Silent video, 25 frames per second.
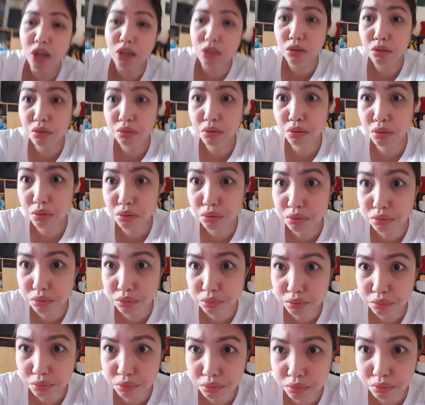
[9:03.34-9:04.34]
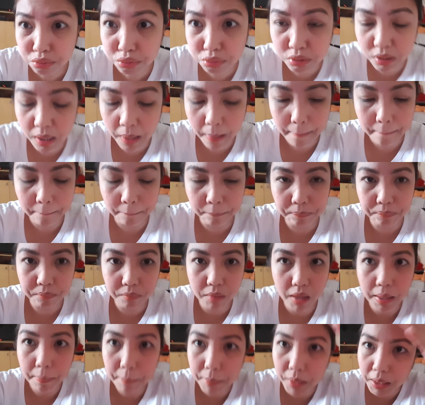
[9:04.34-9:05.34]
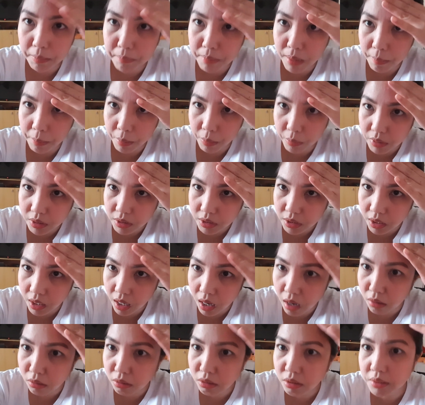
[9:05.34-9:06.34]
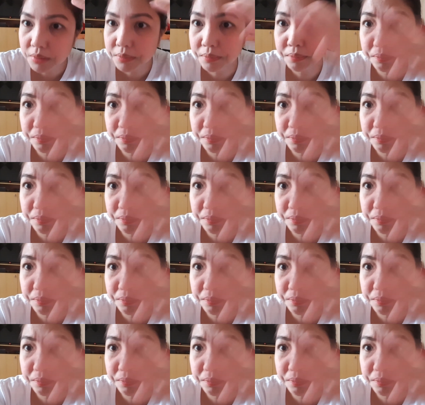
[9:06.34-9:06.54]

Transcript: Oof. Parang pinagpapawisan na ako.